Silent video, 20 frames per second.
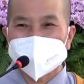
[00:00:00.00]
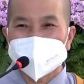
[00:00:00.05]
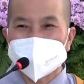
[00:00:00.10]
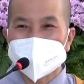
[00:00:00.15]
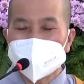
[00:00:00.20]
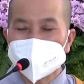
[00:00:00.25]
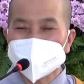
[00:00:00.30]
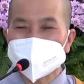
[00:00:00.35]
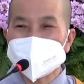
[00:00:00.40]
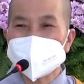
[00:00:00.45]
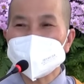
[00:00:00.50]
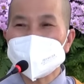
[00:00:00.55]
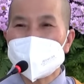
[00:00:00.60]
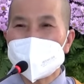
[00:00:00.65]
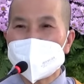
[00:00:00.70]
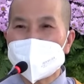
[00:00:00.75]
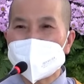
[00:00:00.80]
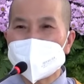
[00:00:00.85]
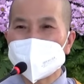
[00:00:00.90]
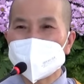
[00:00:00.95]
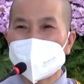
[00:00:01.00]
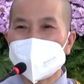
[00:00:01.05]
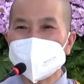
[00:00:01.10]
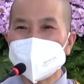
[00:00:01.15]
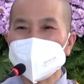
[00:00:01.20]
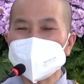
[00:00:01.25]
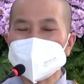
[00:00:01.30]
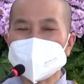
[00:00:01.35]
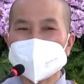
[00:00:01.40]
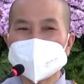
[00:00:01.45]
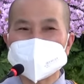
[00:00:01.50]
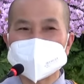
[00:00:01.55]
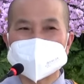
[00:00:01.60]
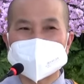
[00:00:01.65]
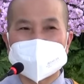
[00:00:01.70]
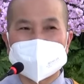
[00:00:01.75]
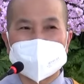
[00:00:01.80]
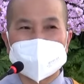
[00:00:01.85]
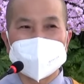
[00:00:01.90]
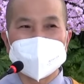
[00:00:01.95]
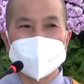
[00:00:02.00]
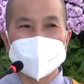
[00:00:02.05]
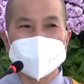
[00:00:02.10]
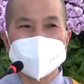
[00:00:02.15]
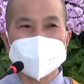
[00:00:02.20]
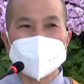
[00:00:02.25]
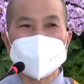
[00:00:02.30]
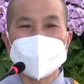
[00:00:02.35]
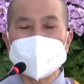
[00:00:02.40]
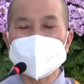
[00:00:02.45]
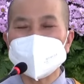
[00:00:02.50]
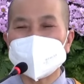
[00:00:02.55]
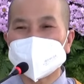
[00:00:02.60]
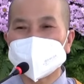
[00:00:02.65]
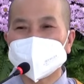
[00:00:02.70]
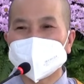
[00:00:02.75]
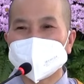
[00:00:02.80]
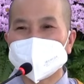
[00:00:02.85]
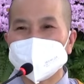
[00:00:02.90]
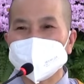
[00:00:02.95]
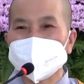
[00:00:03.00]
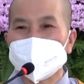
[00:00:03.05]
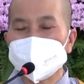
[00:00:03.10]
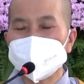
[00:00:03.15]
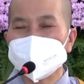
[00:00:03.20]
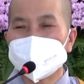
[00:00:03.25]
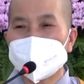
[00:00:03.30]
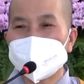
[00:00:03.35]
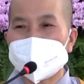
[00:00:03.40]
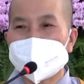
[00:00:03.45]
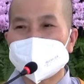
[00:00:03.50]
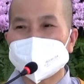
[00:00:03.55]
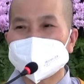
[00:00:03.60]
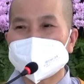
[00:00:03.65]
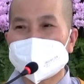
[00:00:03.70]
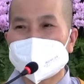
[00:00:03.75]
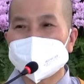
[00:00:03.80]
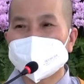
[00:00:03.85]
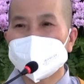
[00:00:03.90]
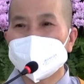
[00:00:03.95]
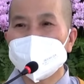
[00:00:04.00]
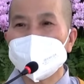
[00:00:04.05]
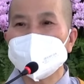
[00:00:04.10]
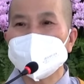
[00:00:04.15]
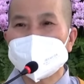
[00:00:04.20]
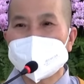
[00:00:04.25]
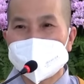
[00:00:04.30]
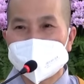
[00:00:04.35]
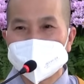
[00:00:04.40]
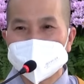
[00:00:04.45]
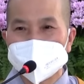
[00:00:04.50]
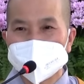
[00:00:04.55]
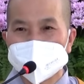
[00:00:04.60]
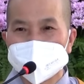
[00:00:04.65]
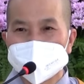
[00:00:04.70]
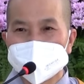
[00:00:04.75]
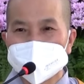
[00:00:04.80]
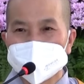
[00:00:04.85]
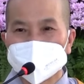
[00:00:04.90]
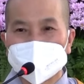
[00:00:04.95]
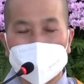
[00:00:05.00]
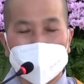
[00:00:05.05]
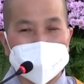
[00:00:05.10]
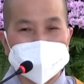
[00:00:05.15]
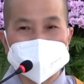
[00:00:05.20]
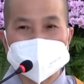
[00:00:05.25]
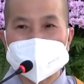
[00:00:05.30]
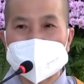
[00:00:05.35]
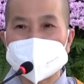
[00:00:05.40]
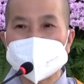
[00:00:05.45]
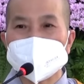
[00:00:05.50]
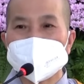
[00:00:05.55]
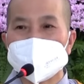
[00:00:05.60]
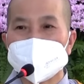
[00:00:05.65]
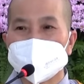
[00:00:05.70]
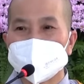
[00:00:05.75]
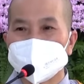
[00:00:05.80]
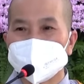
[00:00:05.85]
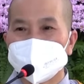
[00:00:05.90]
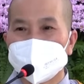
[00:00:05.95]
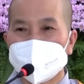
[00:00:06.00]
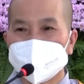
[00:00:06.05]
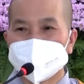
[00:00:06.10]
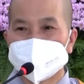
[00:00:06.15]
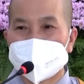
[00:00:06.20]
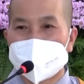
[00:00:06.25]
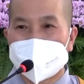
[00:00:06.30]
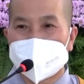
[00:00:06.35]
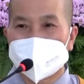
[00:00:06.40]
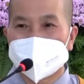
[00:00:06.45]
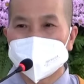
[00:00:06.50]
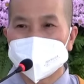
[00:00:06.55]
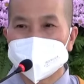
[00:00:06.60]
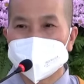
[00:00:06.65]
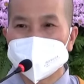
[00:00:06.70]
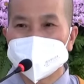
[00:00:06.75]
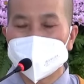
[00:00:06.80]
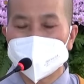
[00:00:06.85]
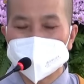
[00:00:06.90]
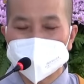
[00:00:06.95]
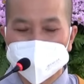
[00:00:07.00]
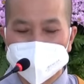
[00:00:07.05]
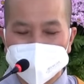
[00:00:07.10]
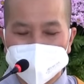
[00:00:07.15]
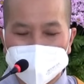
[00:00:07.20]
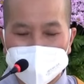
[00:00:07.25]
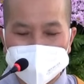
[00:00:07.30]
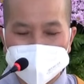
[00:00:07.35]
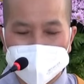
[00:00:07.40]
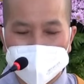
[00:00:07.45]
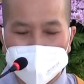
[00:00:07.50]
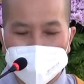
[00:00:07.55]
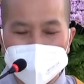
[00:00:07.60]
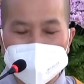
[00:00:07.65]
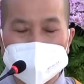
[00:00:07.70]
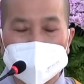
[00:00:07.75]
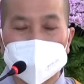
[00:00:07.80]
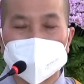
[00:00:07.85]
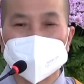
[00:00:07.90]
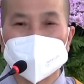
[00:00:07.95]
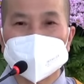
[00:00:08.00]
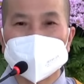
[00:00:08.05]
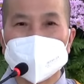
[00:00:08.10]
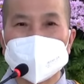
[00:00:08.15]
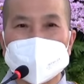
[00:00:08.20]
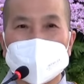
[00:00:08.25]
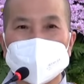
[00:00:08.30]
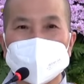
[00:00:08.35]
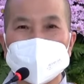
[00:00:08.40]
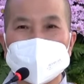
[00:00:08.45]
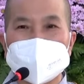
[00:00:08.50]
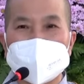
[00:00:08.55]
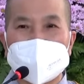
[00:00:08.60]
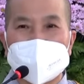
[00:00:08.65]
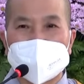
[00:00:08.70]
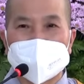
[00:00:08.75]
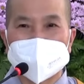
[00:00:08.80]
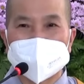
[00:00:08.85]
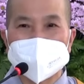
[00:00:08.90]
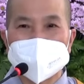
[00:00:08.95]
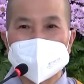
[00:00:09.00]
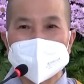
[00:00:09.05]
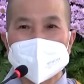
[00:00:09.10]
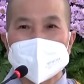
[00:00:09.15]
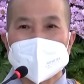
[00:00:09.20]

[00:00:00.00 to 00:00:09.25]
Điều thứ ba con muốn chia sẻ với quý Phật tử trong chủ đề ngày hôm nay, tỏa sáng lời Phật dạy trong Kinh Pháp Cú câu số 52.